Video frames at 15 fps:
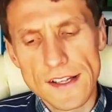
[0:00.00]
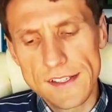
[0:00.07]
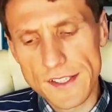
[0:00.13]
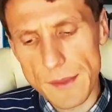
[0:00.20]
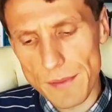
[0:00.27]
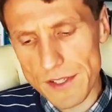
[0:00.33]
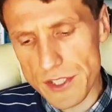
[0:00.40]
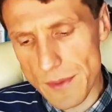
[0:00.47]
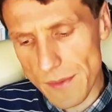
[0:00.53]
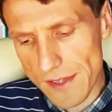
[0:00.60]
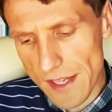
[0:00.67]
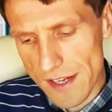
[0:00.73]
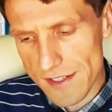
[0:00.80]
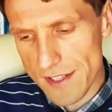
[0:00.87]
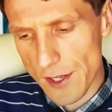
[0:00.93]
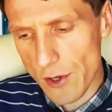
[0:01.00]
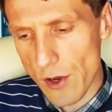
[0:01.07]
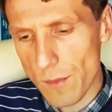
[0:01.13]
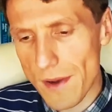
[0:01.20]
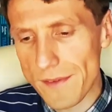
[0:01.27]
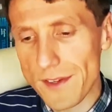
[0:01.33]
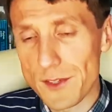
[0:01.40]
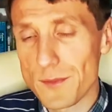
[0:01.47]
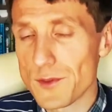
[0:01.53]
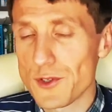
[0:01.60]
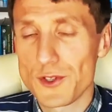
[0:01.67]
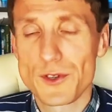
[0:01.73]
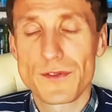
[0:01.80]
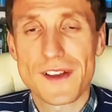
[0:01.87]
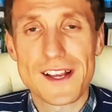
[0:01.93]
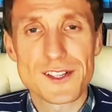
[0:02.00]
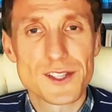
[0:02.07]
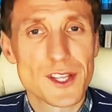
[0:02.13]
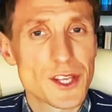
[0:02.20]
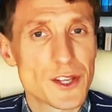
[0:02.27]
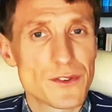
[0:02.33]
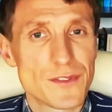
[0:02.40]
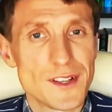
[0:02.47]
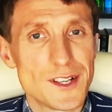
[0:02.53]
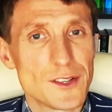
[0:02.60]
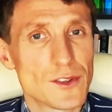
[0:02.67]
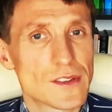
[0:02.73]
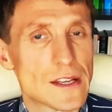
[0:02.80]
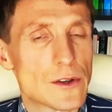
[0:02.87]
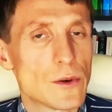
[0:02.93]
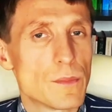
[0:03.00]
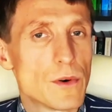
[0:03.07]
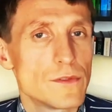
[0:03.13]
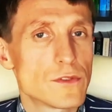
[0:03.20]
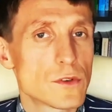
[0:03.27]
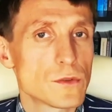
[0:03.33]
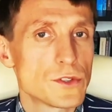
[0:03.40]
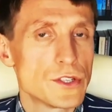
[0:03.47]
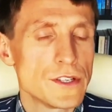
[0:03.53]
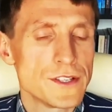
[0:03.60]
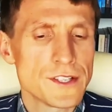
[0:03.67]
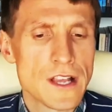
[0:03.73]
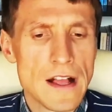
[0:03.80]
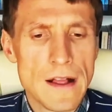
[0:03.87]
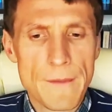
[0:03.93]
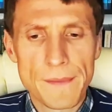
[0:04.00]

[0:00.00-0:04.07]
Nie będziemy teraz tego omawiać, możecie w każdej chwili do tego powrócić.